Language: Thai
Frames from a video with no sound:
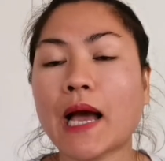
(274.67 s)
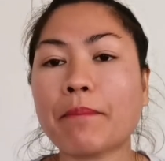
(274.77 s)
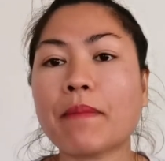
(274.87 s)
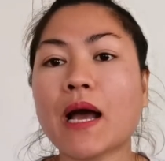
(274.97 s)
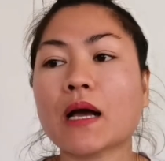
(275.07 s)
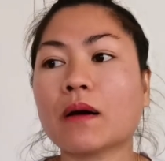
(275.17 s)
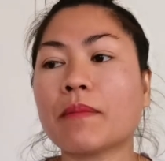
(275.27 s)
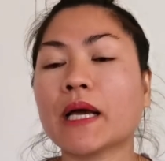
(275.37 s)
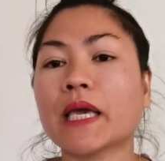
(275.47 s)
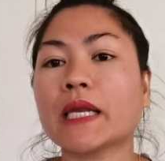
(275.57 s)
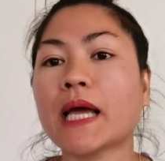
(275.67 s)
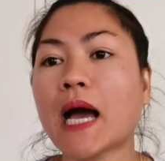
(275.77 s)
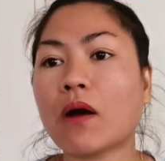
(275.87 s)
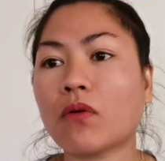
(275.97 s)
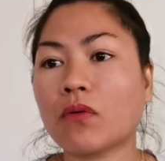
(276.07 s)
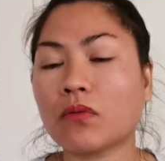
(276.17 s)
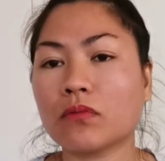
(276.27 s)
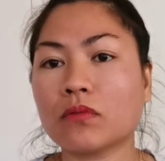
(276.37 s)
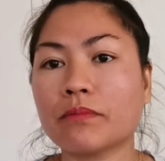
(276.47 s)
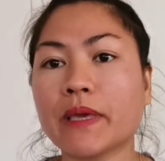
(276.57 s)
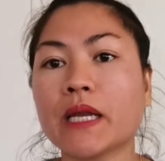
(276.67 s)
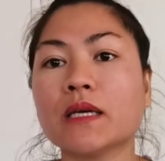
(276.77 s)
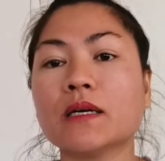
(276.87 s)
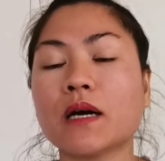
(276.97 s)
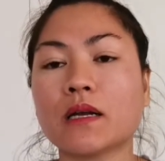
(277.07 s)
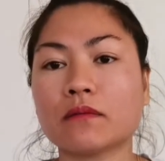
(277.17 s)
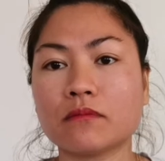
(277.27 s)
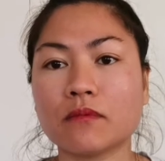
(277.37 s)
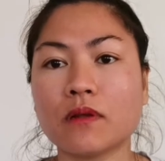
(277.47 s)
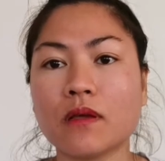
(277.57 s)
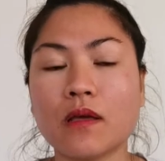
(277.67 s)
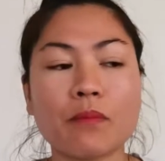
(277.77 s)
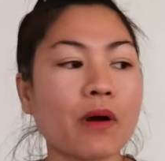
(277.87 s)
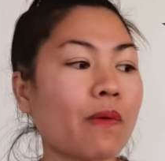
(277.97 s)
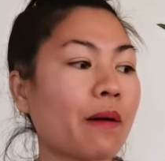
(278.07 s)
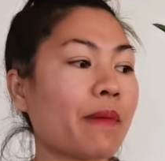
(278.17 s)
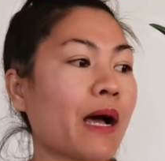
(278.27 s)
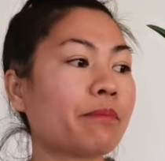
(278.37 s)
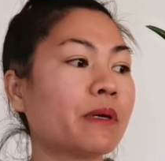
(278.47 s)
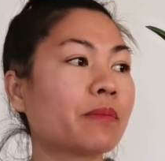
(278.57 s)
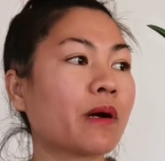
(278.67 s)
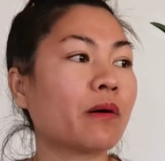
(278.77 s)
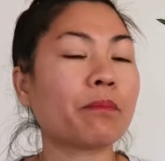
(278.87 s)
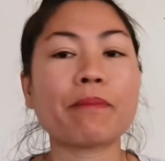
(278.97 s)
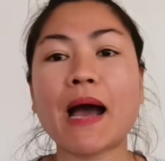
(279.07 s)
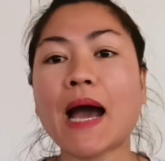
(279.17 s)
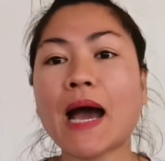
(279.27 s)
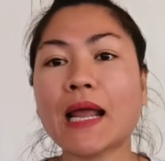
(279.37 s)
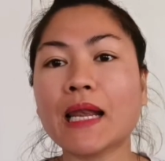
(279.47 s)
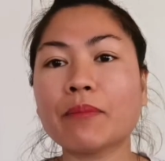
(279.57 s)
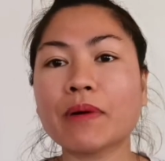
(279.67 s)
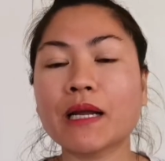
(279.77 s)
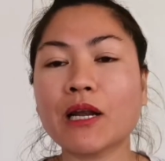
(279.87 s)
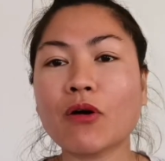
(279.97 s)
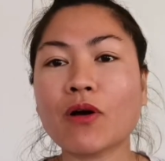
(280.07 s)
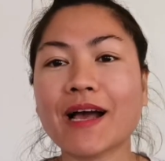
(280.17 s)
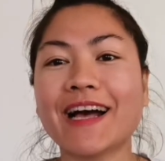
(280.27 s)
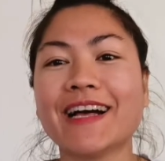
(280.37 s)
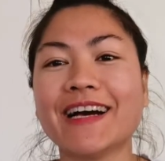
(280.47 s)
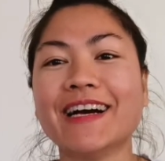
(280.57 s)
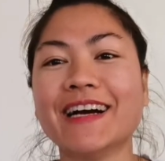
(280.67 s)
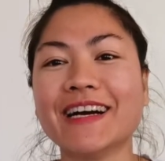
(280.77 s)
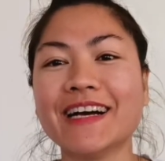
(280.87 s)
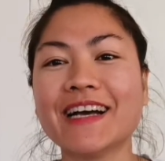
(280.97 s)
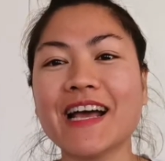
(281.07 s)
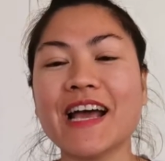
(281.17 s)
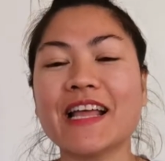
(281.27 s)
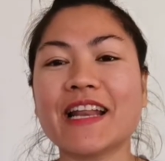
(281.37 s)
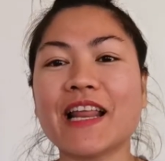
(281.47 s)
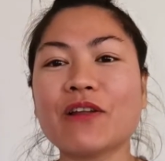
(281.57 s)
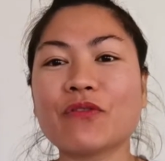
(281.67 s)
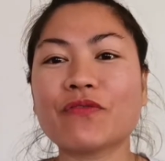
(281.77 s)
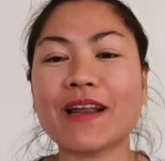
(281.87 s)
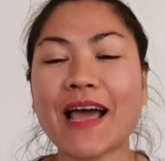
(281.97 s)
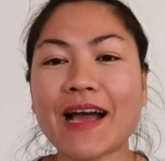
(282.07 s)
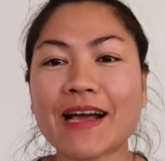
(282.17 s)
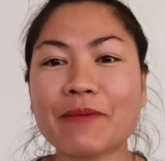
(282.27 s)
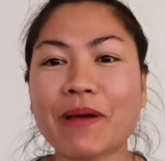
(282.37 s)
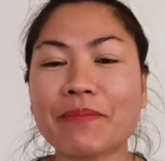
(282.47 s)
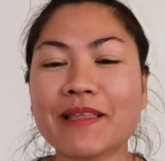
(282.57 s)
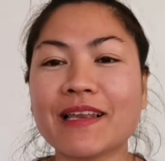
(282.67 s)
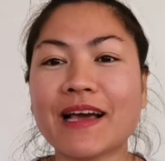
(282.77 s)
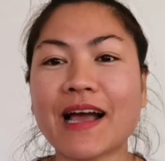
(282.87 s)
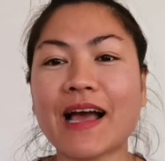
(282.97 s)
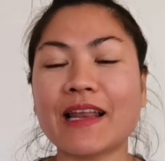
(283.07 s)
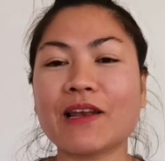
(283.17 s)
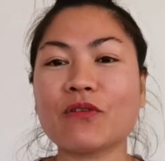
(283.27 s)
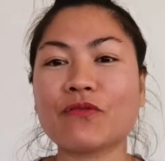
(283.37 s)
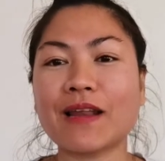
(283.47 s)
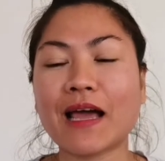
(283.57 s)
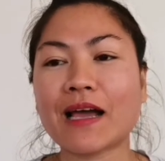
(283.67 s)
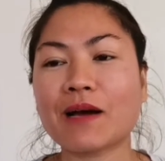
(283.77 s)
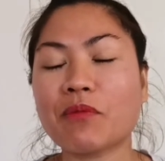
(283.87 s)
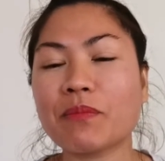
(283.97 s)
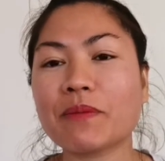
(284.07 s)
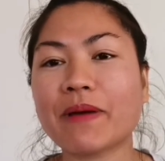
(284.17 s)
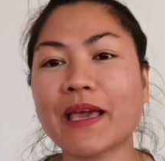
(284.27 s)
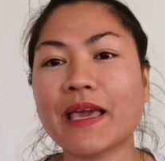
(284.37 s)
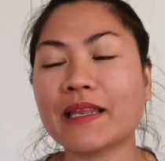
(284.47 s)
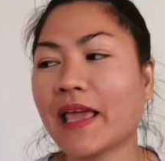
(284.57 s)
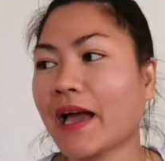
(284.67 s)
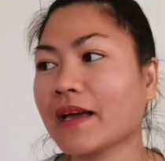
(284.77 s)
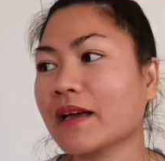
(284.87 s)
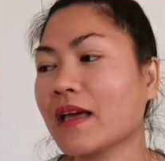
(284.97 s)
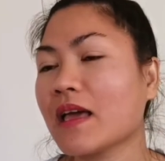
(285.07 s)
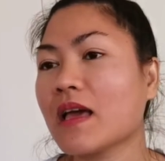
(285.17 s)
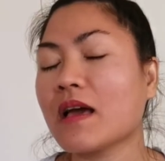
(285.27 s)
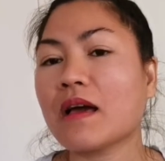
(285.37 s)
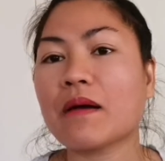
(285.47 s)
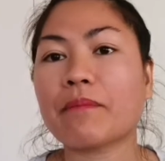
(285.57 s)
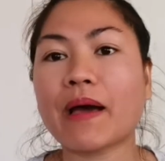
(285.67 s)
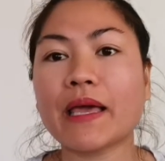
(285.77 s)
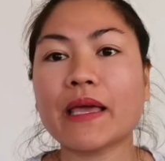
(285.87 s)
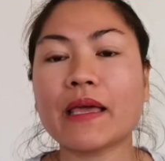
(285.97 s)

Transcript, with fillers: กลับมาก็มากินข่าวเมียนเฮือนราะว่ามาเปิบเกาป้านระเบิดลงค่ะได้ลูกฝรั่งกับแบบนี้ละค่ะได้ลูกฝรั่งกับบ่มีไพเห็ดยังไป